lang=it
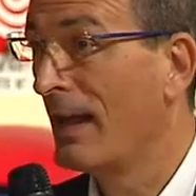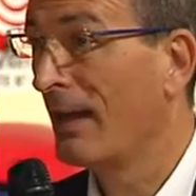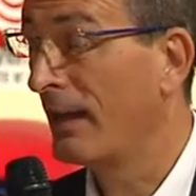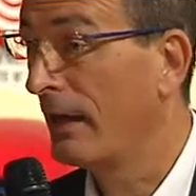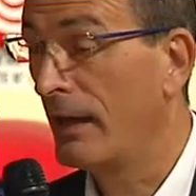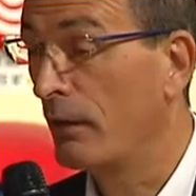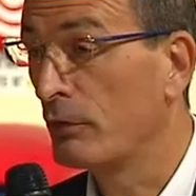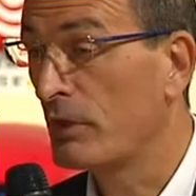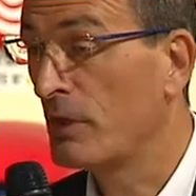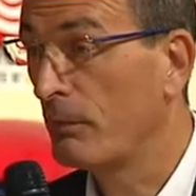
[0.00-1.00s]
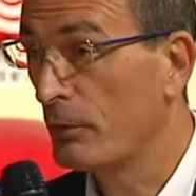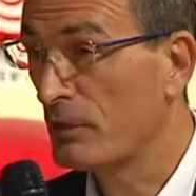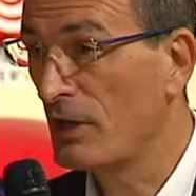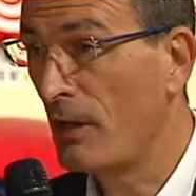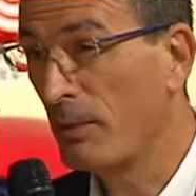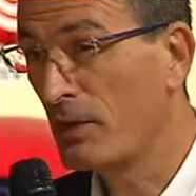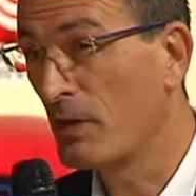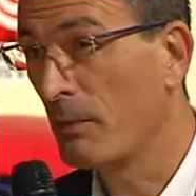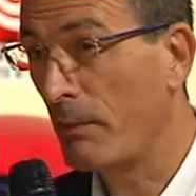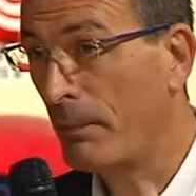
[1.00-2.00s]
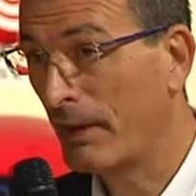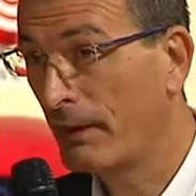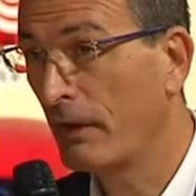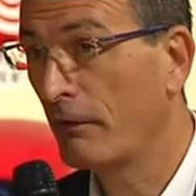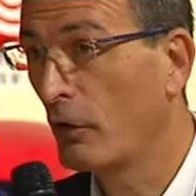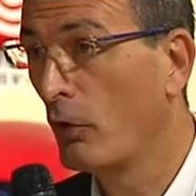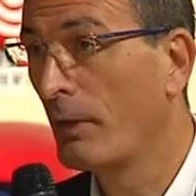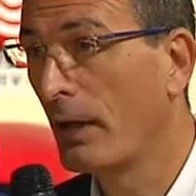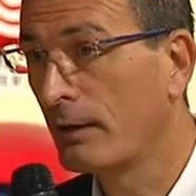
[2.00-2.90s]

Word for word: Eh, è un esempio semplice, ma per dirvi come la